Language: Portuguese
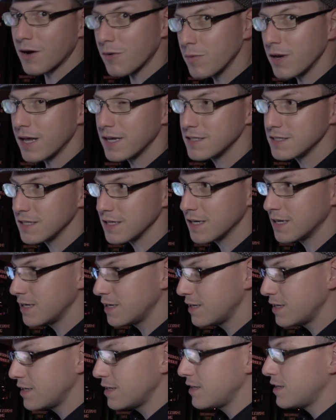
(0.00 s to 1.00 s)
dar uma olhadinha.
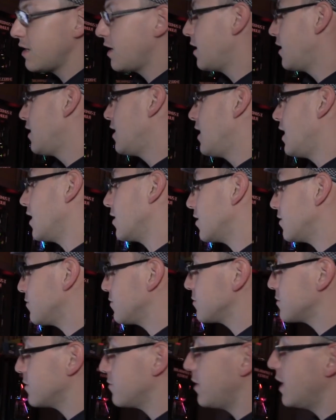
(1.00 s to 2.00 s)
Agora
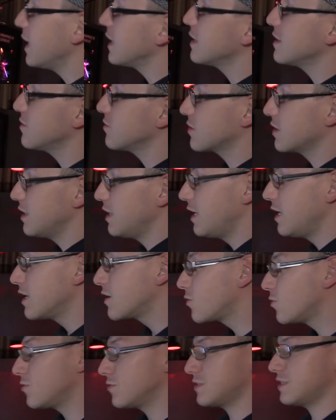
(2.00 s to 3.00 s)
vamos dar uma olhada no que,
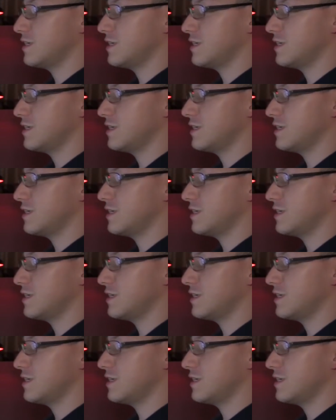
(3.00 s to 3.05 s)
com